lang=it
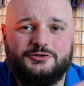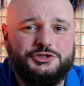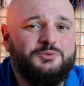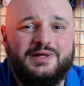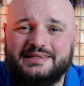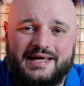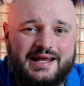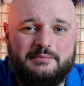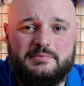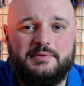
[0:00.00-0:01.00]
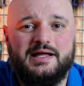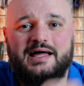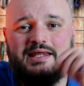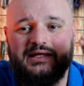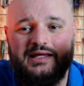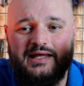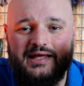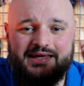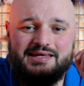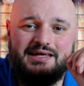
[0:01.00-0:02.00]
50 grammi magari
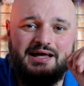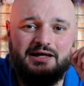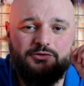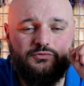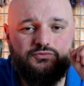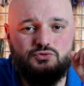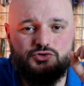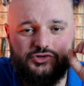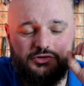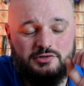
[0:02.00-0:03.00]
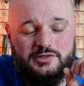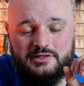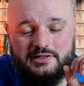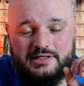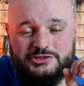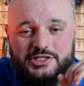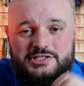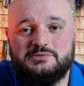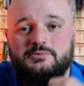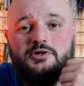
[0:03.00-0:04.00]
e hanno un fusto
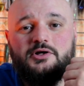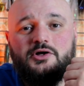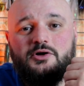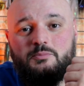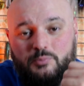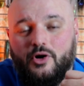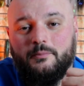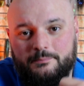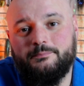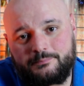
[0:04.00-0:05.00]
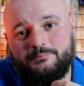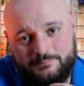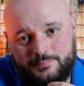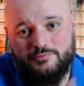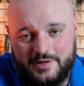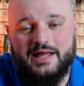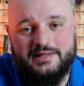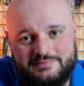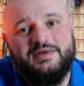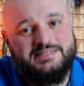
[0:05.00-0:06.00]
leggerissimo può provocare
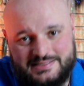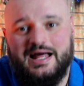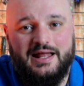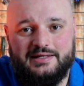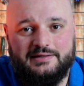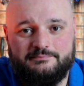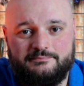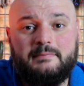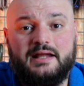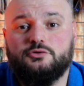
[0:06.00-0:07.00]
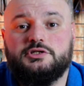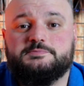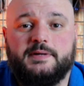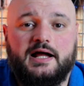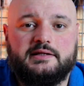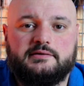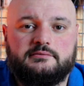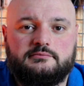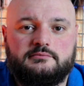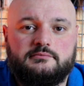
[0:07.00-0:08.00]
diversi danni. Ma non
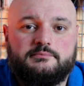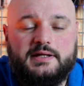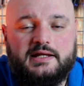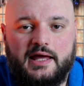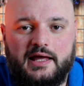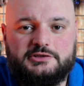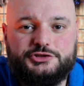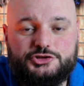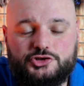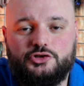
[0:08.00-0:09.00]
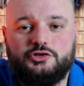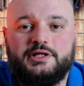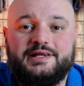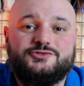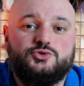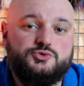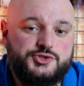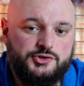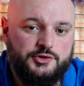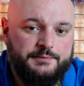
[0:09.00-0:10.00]
disperate, perché ci sono delle
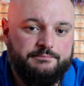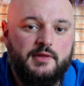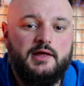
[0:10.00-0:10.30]
soluzioni.